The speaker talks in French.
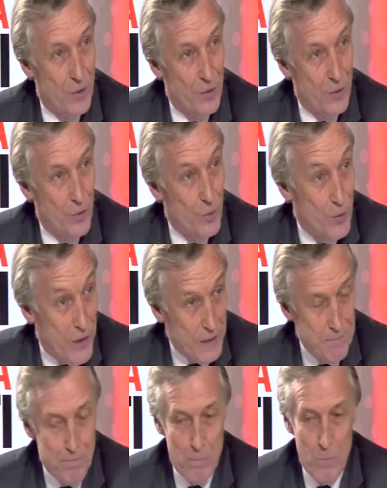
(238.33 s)
euh, de
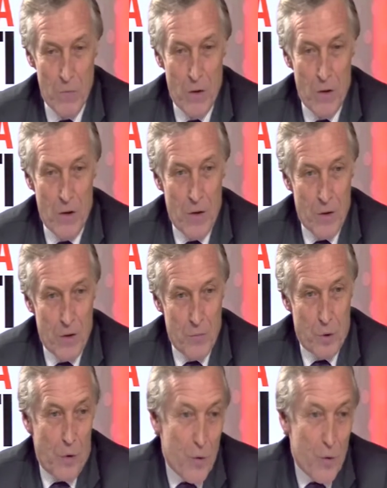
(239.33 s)
l'UDI. Bon,